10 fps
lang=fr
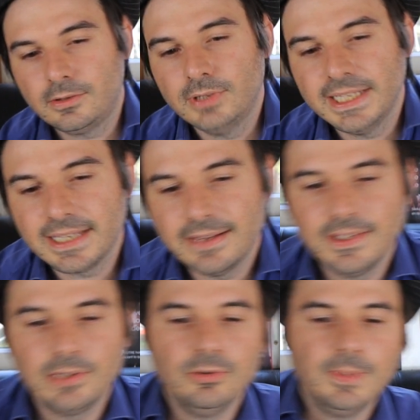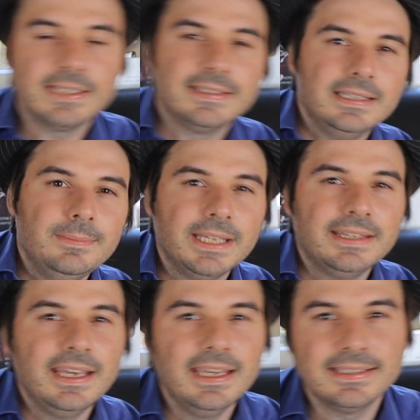d'être avec une mère
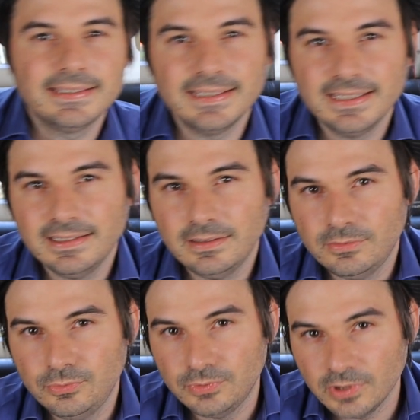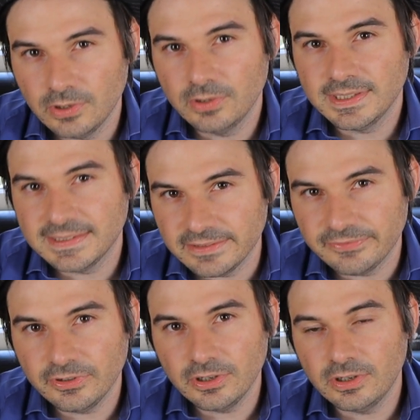célibataire, c'est du temps, des
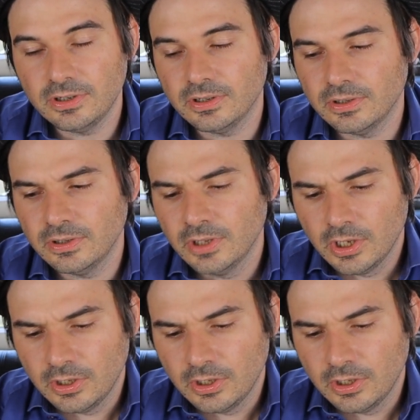efforts, euh,